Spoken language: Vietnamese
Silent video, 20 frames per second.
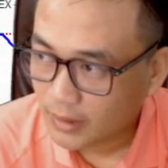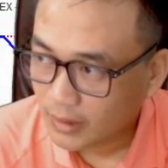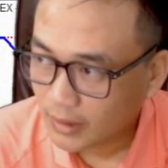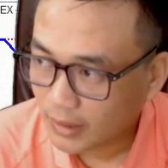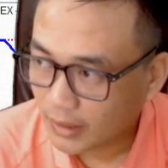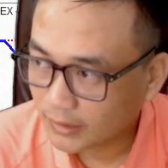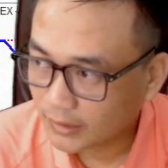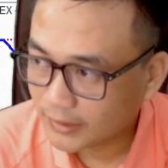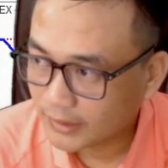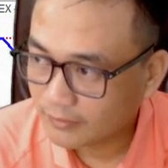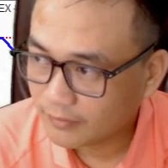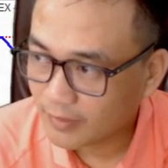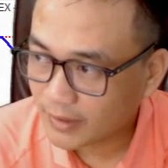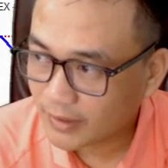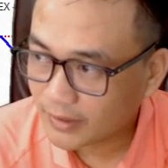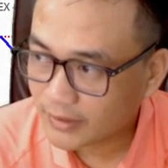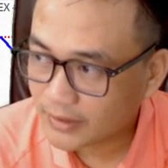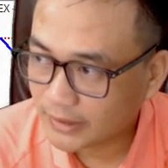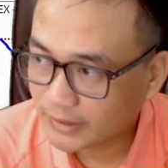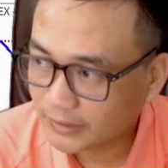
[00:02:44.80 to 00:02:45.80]
À, thì với
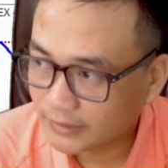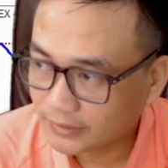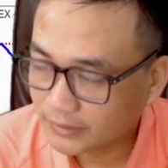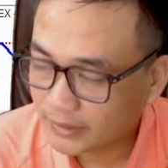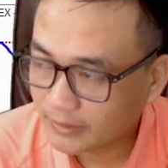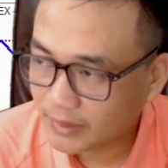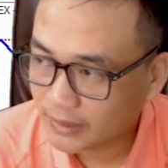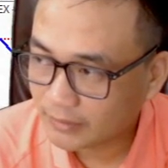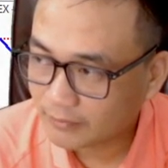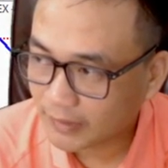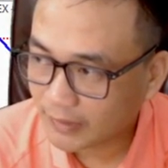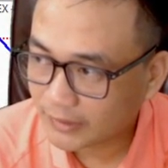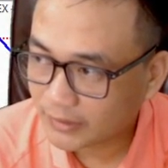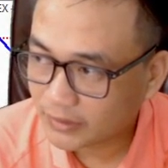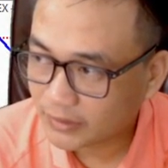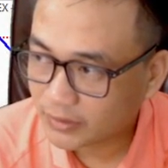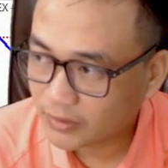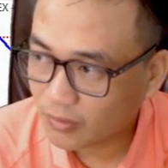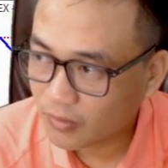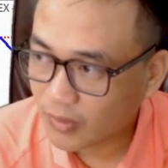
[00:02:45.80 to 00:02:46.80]
cái thị trường thì mình phải
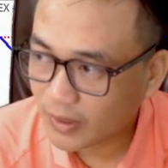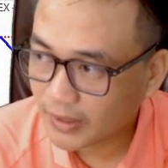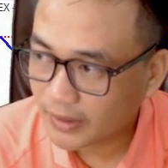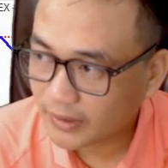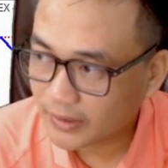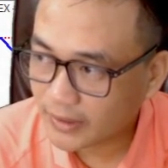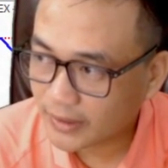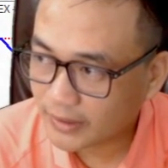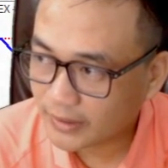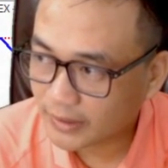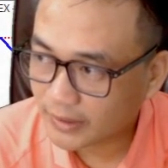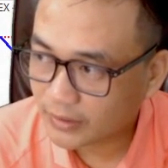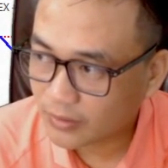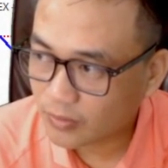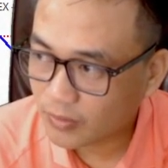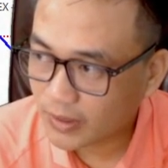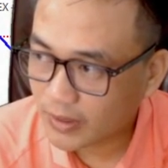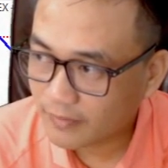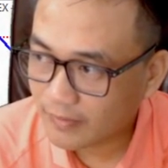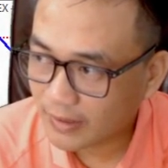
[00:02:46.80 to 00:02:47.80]
chú ý nha anh chị
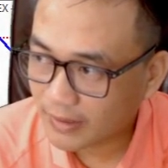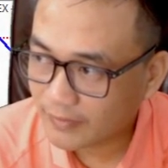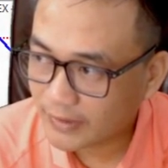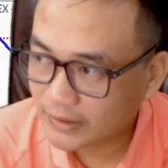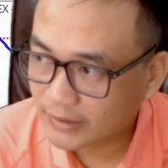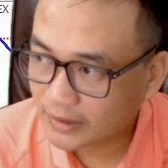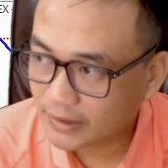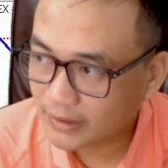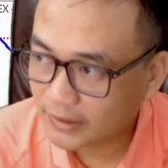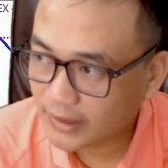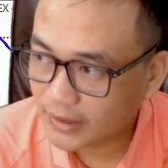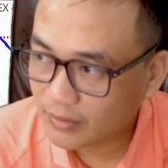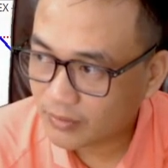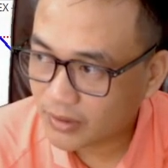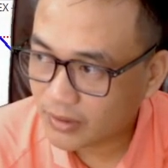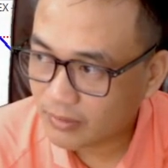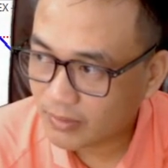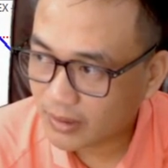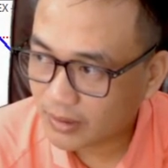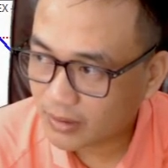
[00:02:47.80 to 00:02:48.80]
chú ý vài phiên tới nếu
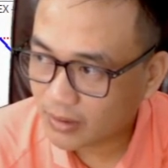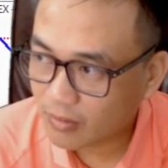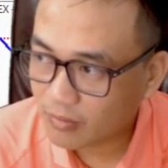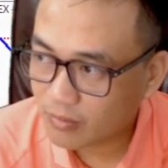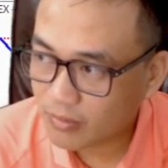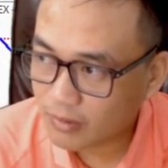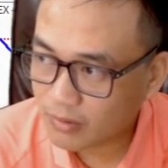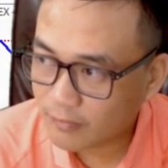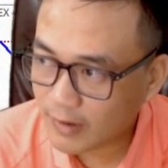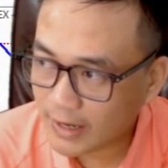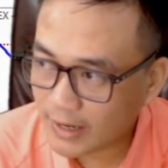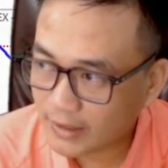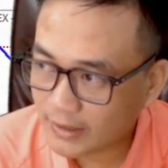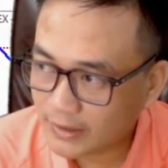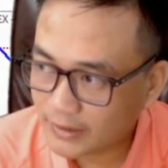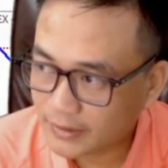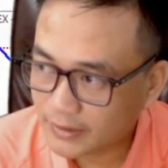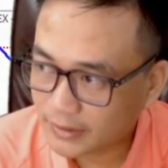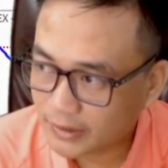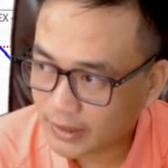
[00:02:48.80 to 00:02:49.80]
như mà nó không bứt phá
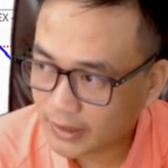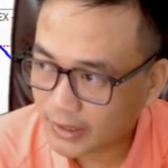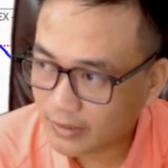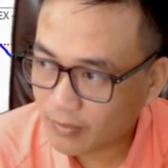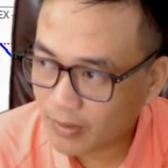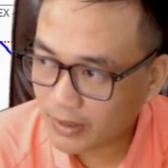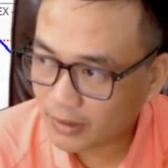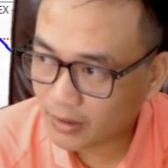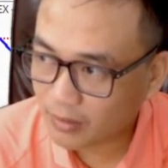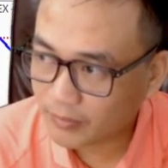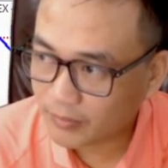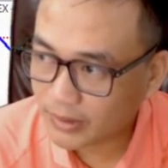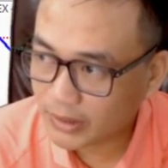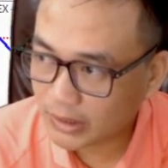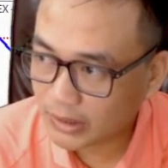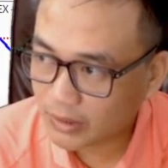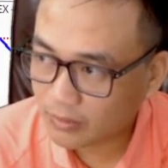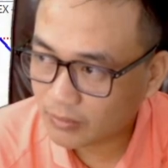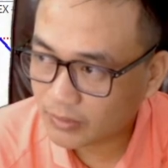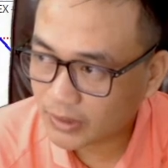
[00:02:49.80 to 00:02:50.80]
lên được cái quan trọng nhất
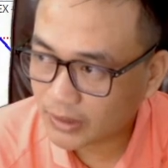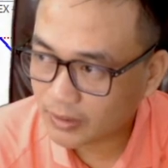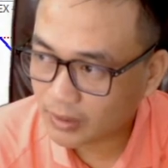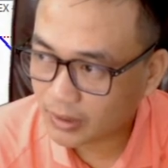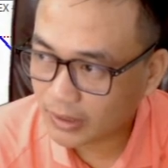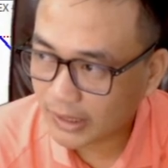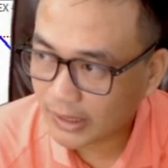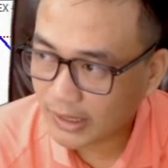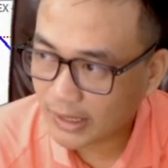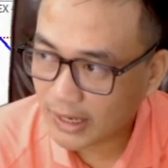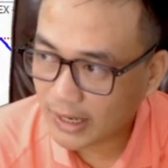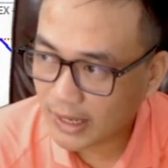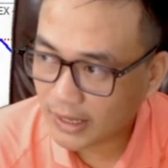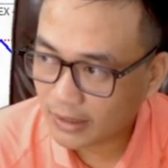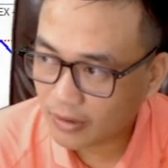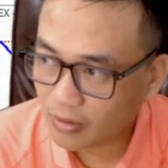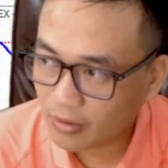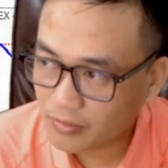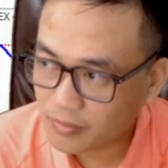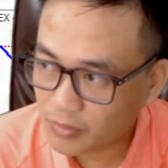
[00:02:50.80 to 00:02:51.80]
trong giai đoạn này
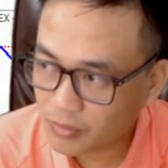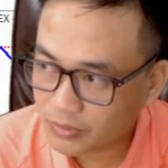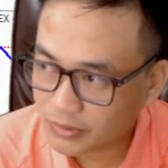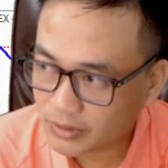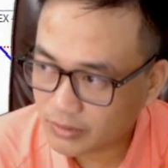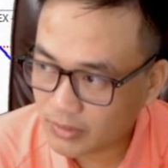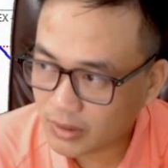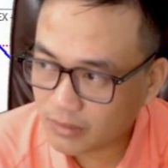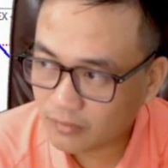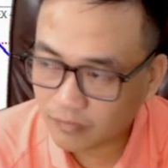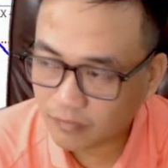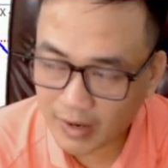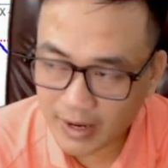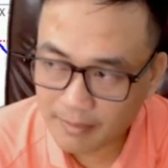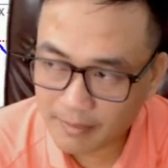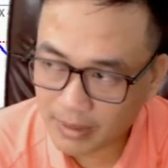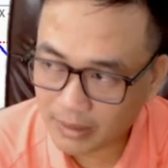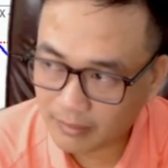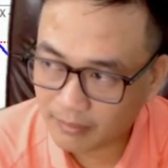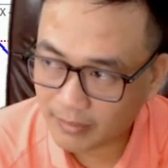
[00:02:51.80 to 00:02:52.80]
là có một sự bứt
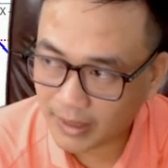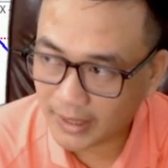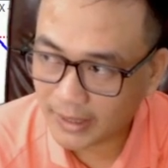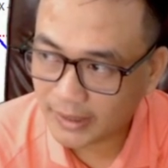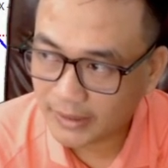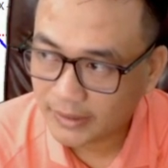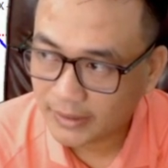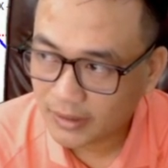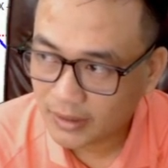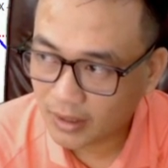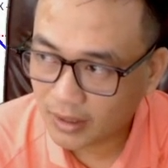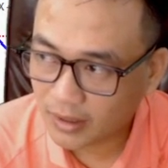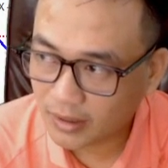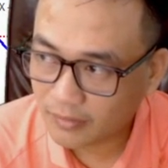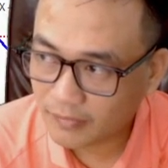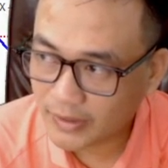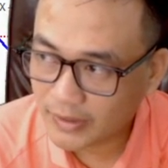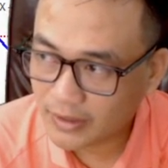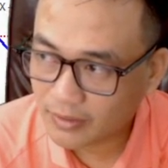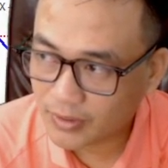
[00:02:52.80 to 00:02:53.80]
phá mạnh mẽ ở cái
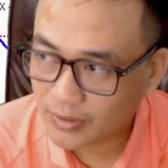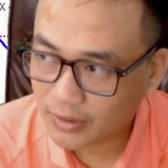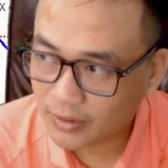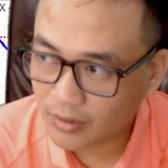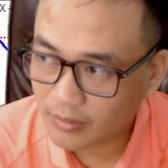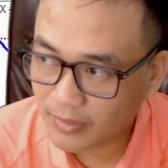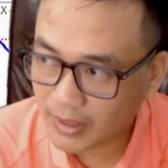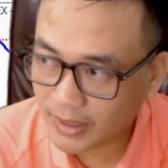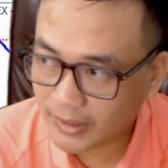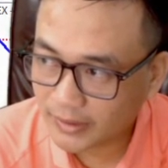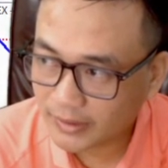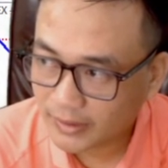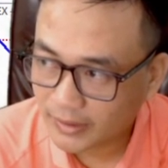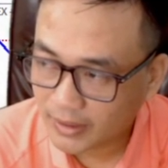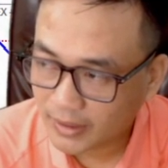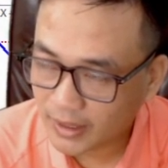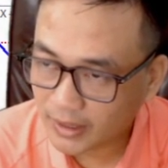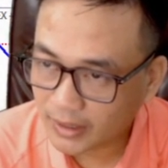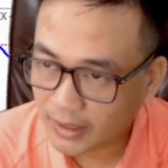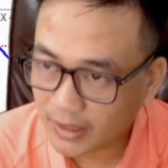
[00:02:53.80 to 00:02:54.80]
phiên giao dịch hôm nay
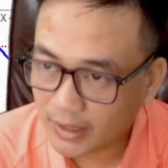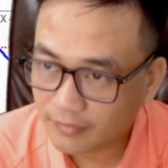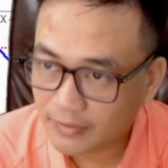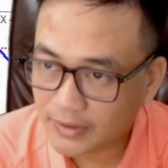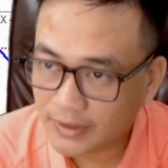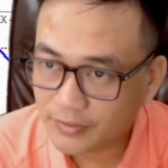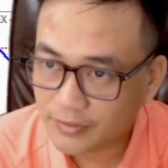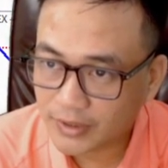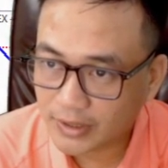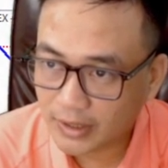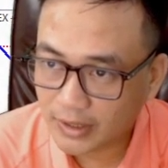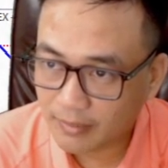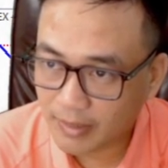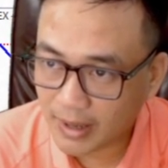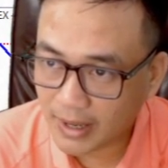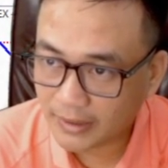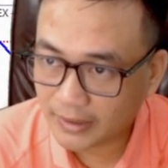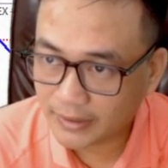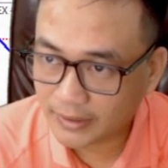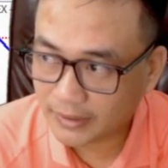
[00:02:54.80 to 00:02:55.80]
hoặc là phiên giao dịch ngày
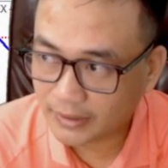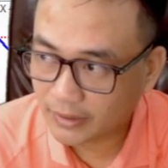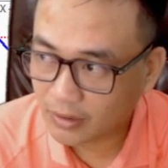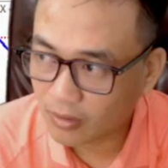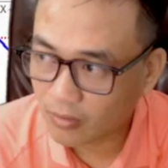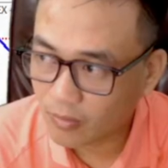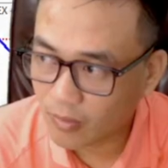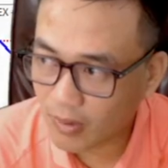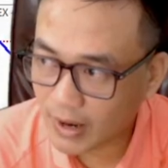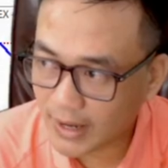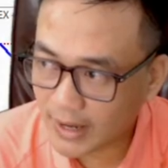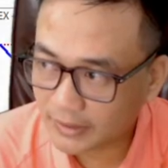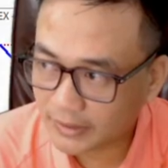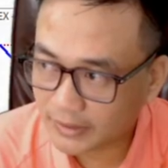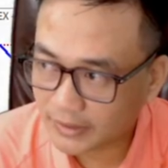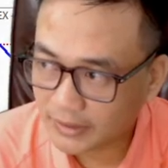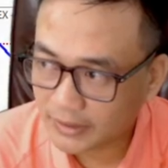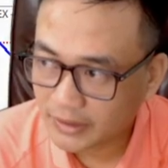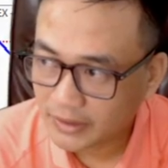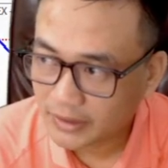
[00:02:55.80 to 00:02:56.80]
mai anh chị hôm qua
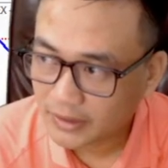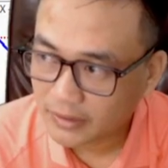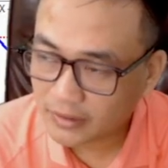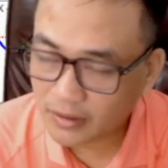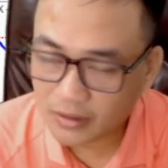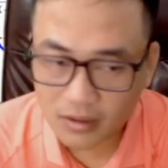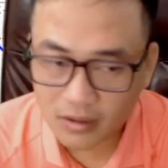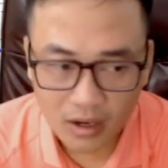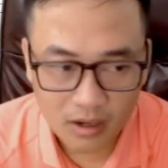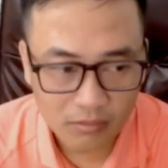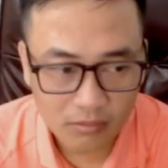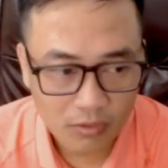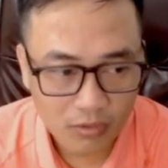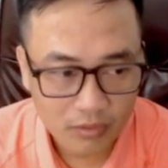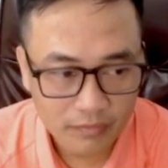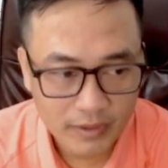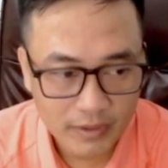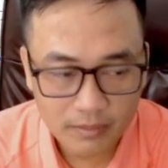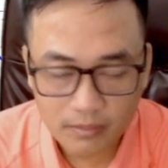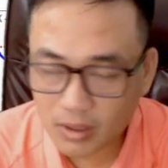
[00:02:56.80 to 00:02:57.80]
thì rất cần một
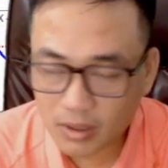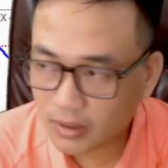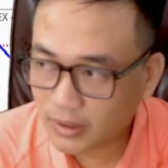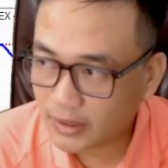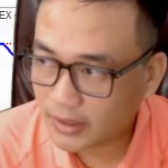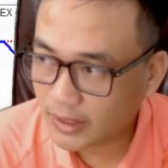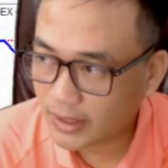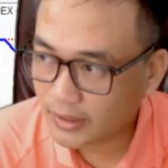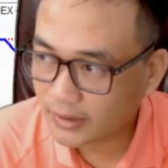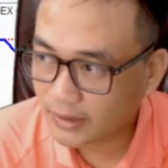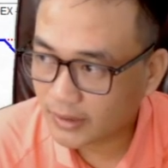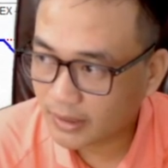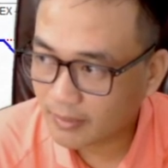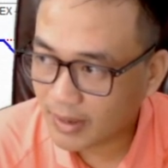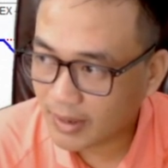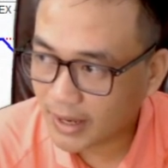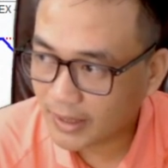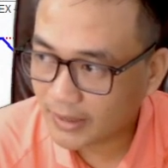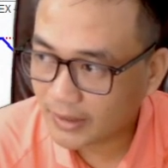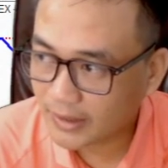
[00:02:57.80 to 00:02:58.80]
phiên bứt đi lên để
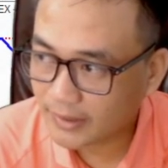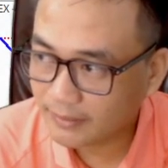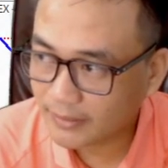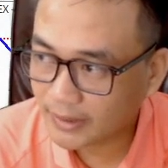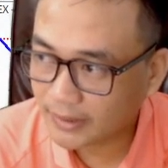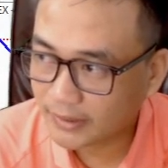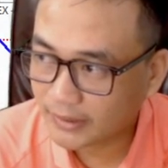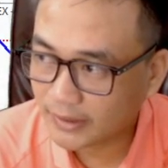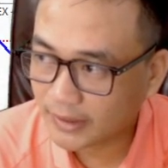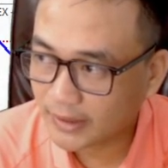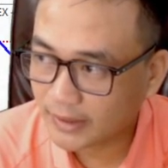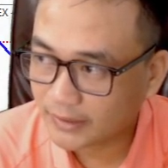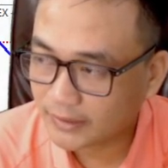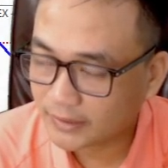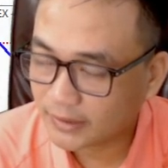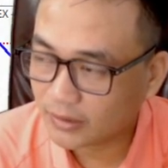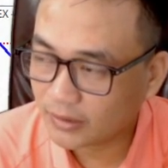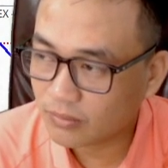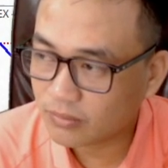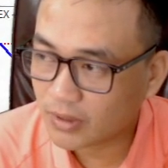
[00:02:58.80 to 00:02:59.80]
mà hai kiếm này đi lên
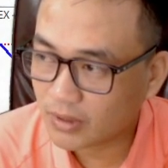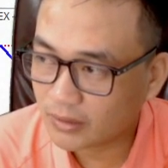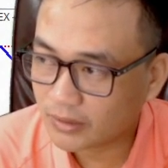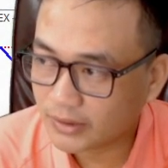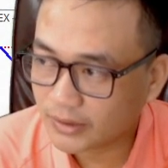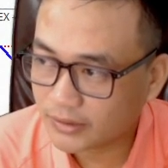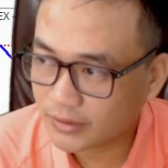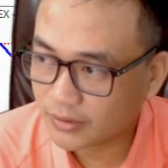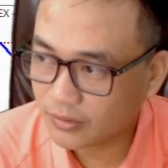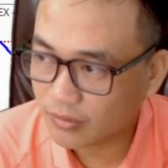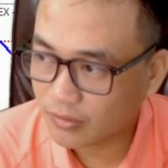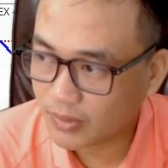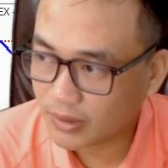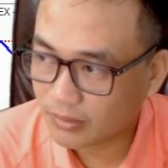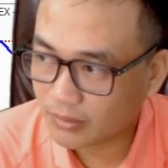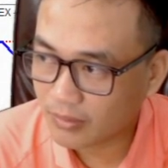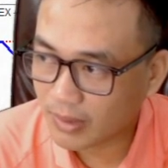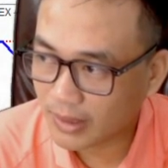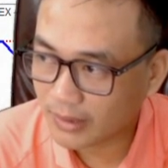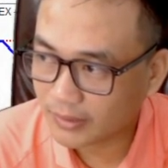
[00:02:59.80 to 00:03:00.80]
thì lúc đó thị trường của mình
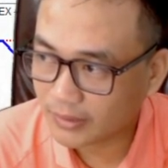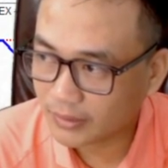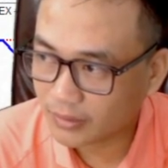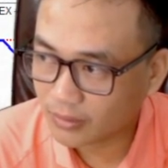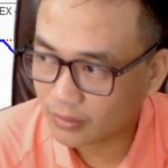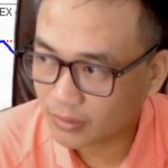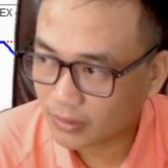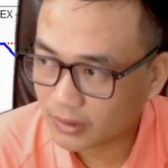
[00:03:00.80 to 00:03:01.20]
nó mạnh được còn nó